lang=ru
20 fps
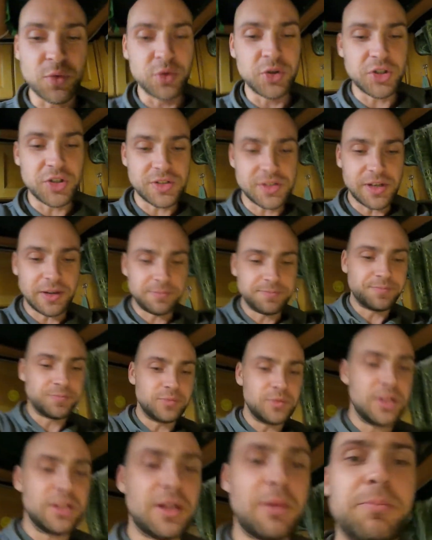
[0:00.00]
учится.
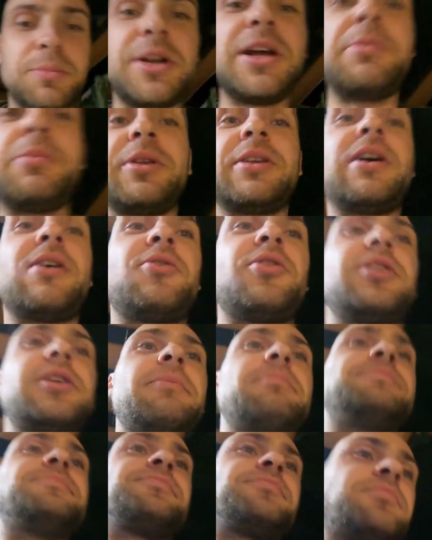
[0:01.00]
Мне там препод
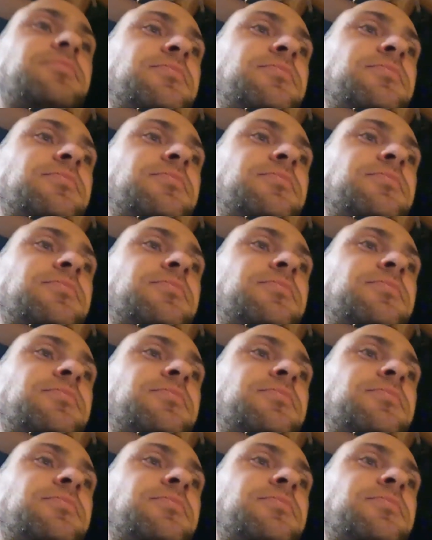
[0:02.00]
какой-то.